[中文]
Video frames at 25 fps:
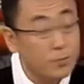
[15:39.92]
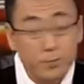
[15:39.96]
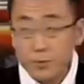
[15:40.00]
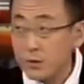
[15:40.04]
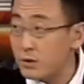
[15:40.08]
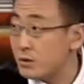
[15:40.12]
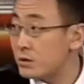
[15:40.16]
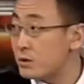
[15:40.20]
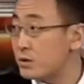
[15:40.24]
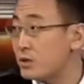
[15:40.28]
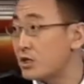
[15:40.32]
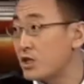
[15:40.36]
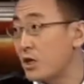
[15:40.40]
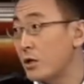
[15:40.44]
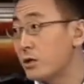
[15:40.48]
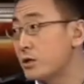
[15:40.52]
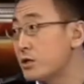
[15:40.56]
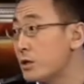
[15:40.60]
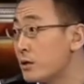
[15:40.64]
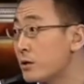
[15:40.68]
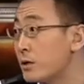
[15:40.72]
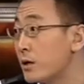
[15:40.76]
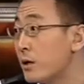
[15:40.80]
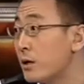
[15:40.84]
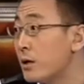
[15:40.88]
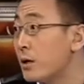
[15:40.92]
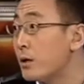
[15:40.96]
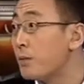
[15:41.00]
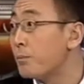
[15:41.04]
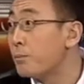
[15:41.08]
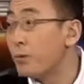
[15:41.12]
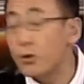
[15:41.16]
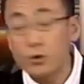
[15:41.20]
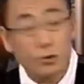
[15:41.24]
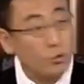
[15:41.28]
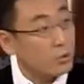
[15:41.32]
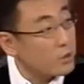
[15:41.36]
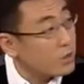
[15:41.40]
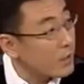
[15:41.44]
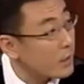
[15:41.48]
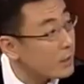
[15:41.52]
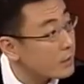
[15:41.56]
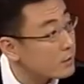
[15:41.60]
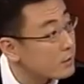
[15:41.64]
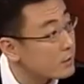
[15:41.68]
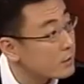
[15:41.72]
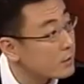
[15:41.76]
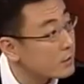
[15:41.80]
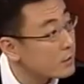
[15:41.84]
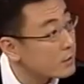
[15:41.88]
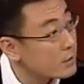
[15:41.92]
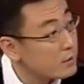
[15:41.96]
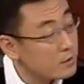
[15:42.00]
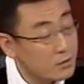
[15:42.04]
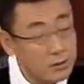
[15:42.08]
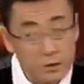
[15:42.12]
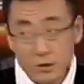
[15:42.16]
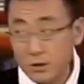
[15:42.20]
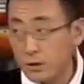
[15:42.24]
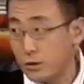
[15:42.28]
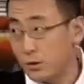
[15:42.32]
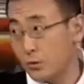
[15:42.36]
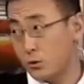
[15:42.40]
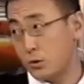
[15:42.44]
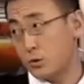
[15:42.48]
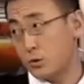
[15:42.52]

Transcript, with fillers: 不能强行的剥夺他的应有